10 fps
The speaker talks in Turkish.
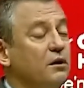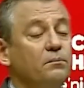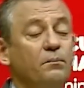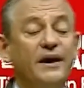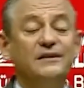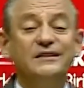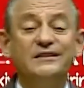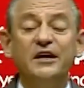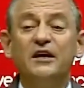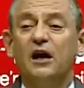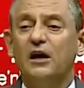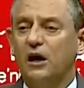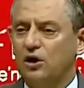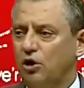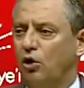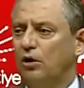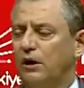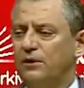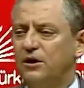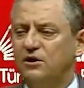meclisin kararıyla
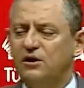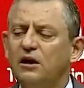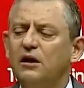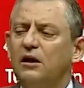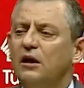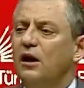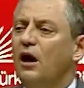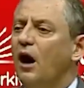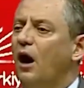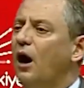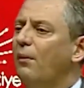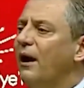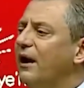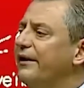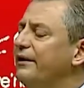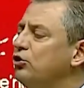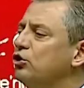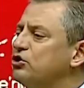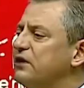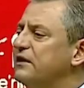olabilirdi. Ama
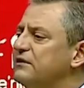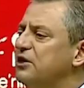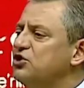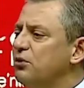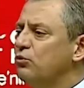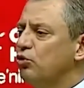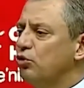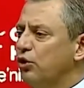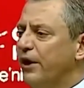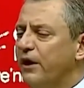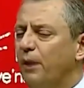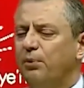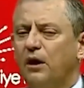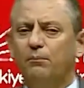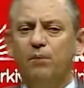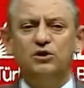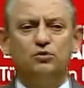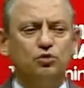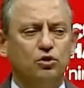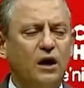Yüksek Seçim Kurulu'na yapılan
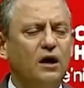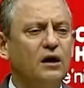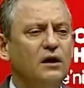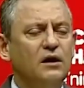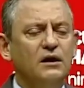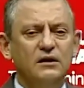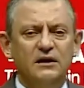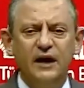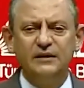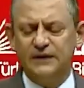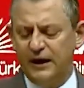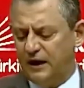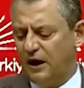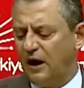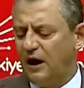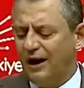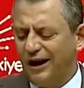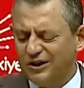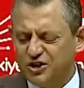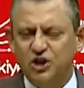başvuruda YSK
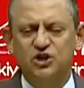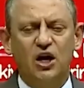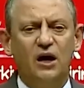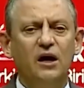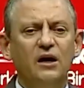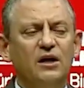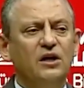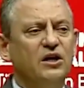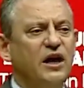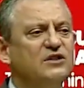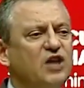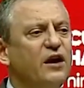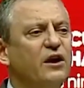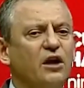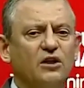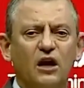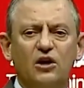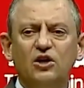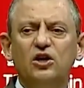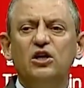açıkça geçen
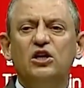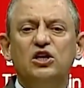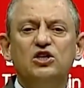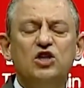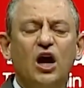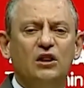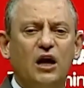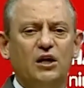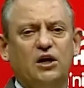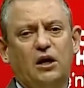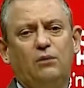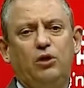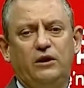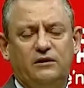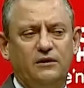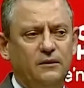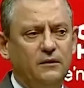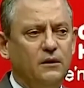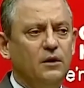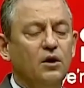adaylığı ikinci adaylık kabul etti.
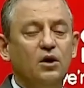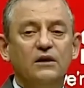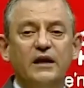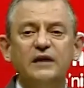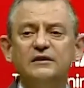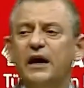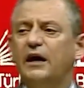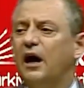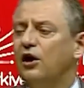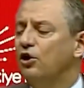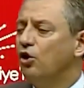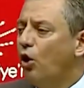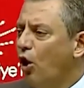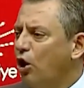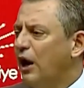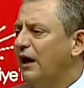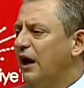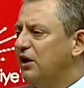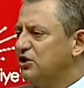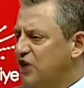YSK'nın o
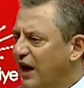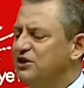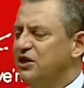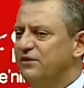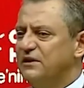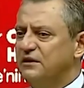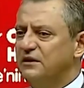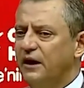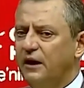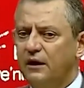kararı çerçevesinde